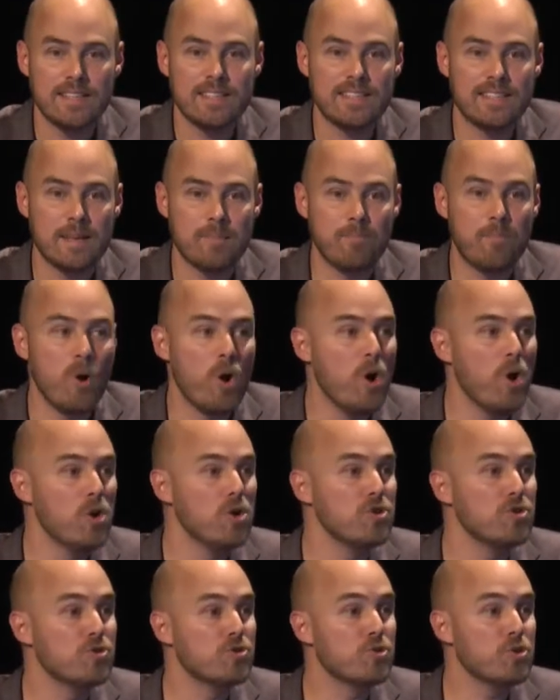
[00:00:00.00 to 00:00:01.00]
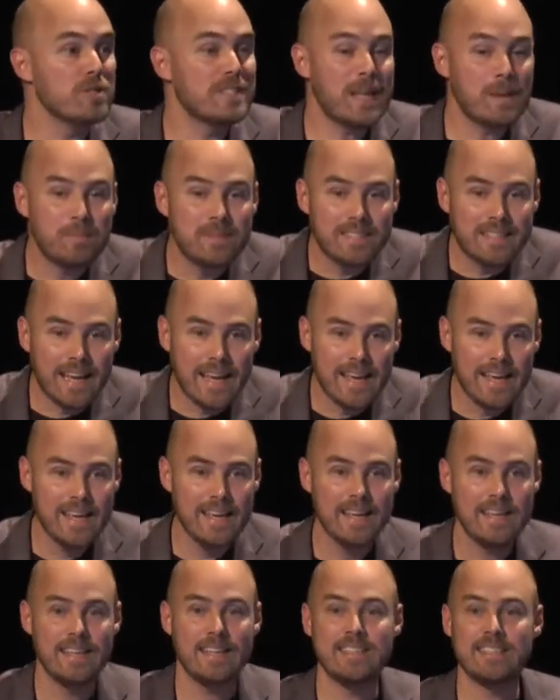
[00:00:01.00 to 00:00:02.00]
c'est pas juste abstrait,
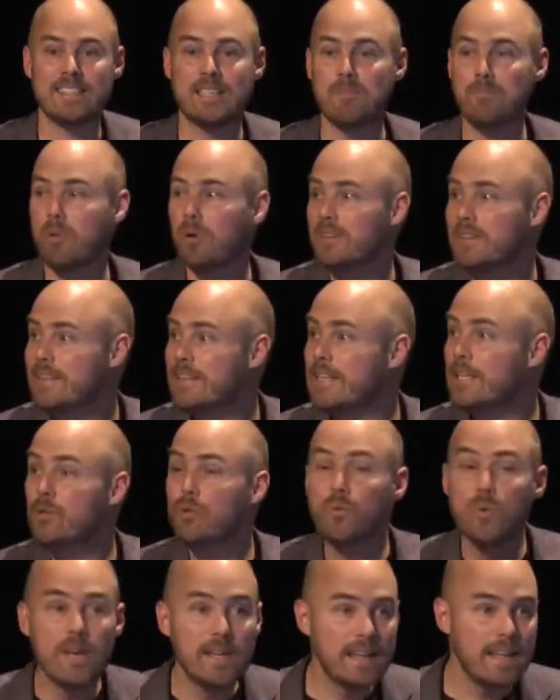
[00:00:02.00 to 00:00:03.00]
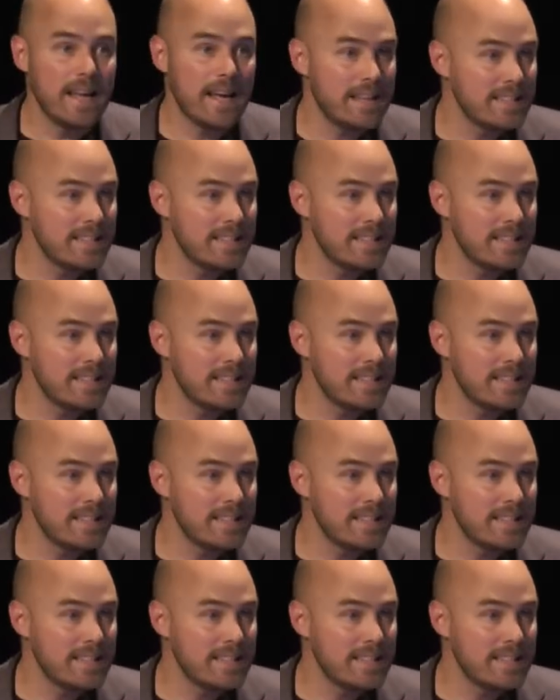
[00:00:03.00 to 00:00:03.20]
c'est pas dénué,